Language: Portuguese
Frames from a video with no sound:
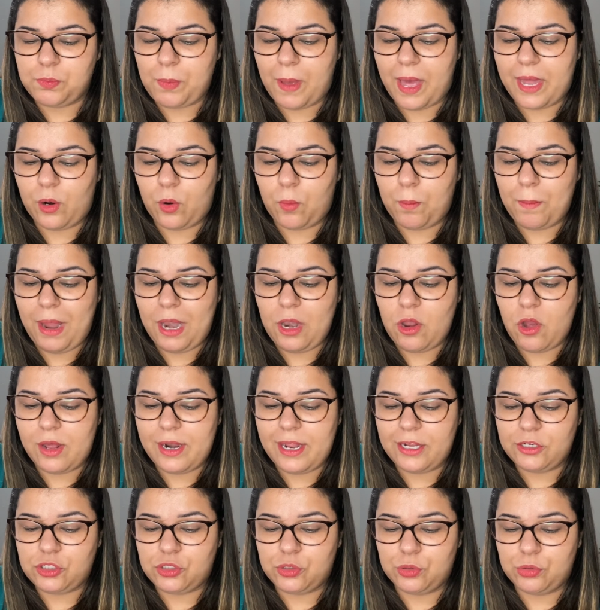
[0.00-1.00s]
para um melhor
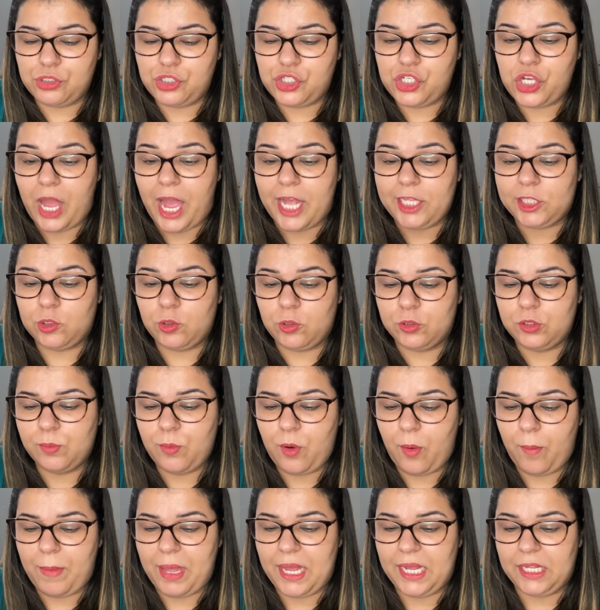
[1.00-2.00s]
ajuste a todo
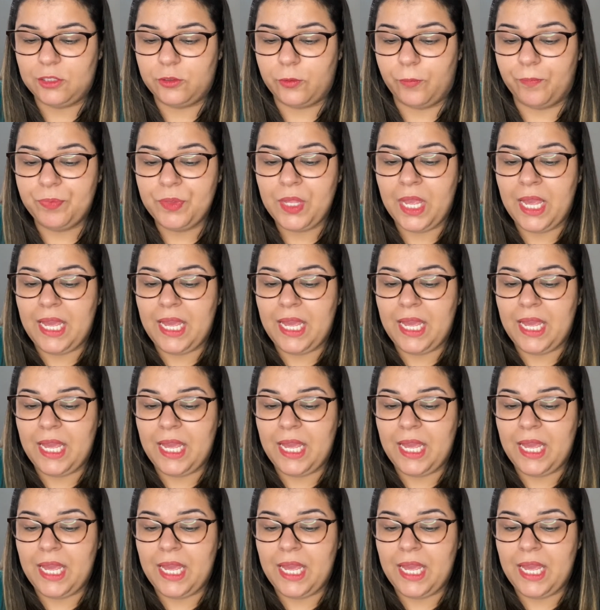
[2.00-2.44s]
momento.